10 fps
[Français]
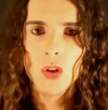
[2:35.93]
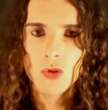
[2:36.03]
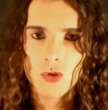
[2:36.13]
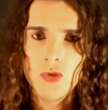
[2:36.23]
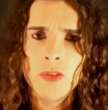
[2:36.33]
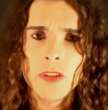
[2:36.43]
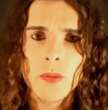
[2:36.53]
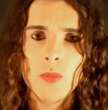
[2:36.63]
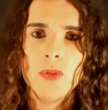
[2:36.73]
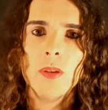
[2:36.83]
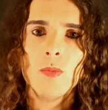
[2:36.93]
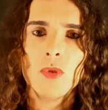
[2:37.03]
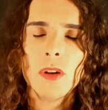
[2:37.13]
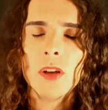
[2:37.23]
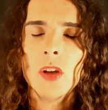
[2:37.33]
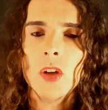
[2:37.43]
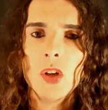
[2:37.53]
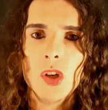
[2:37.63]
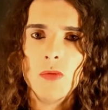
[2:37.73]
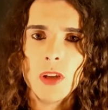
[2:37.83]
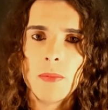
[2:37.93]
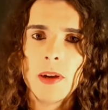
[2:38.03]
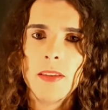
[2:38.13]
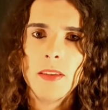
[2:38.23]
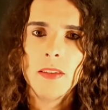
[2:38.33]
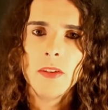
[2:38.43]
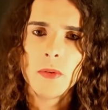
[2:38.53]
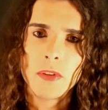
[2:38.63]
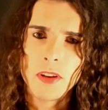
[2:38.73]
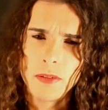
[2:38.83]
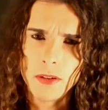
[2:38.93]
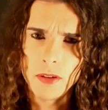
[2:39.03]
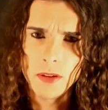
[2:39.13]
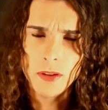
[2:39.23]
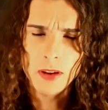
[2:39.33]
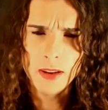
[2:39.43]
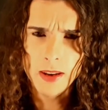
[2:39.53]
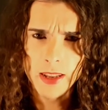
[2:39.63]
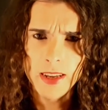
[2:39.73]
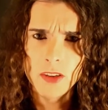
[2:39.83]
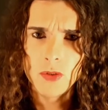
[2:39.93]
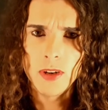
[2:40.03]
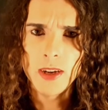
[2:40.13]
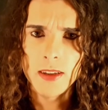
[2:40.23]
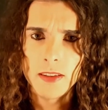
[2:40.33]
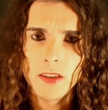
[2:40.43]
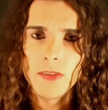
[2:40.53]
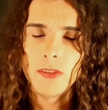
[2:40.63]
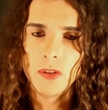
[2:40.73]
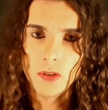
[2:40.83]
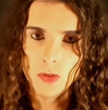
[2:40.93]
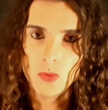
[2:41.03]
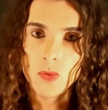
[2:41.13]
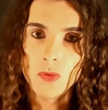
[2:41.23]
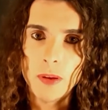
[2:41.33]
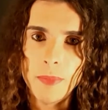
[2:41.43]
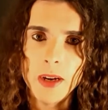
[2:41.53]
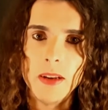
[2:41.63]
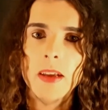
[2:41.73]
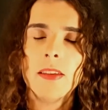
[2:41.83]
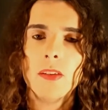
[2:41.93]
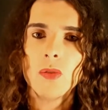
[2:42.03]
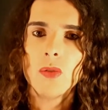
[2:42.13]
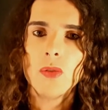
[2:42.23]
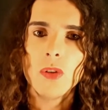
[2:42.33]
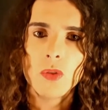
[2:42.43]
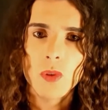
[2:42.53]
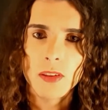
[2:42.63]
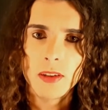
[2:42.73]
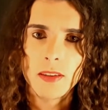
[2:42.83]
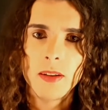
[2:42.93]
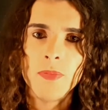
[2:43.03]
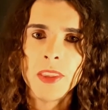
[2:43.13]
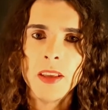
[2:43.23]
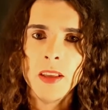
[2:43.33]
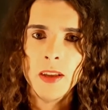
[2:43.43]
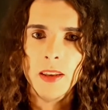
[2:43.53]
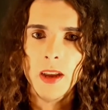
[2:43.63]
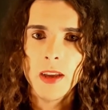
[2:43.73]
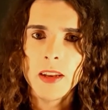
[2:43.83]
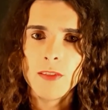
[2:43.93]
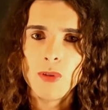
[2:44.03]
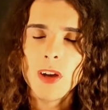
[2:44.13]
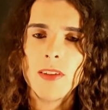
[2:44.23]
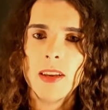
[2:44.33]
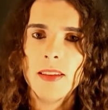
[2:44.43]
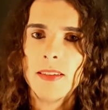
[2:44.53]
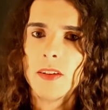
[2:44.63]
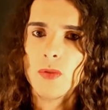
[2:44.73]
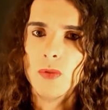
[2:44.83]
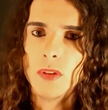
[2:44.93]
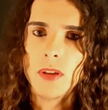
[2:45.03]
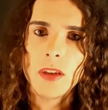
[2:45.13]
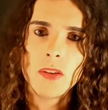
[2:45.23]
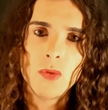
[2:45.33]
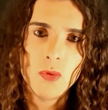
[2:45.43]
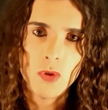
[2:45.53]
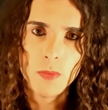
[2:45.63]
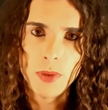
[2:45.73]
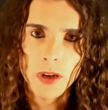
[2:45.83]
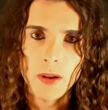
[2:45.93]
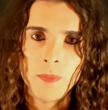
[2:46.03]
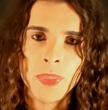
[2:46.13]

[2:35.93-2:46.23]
Juste un petit point, je voudrais préciser que ce n'est un acte narratif, ce dont on va parler là, cette structure en trois actes, n'a rien à voir avec les actes du théâtre ou de l'opéra.